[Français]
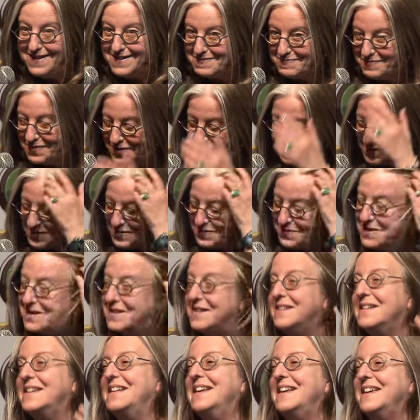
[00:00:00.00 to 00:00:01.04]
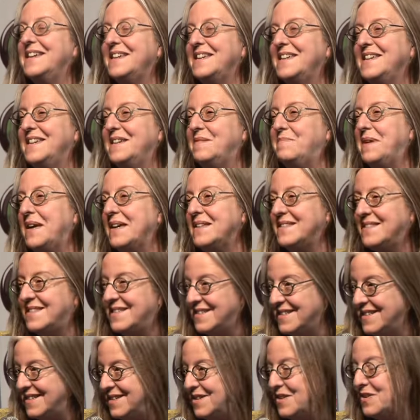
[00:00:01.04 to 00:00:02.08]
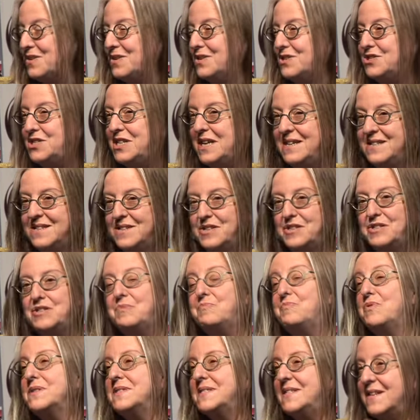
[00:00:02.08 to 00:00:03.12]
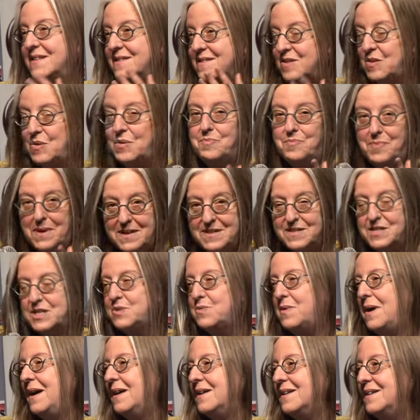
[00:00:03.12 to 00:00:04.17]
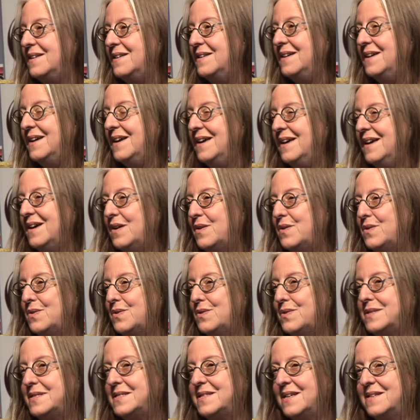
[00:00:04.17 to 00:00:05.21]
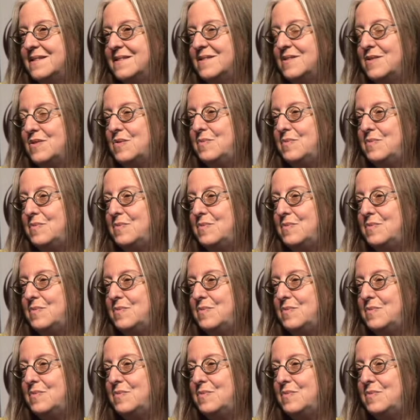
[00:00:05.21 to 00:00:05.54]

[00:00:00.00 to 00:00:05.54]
Bonsoir et merci euh, Janet pour cette belle soirée, euh, cette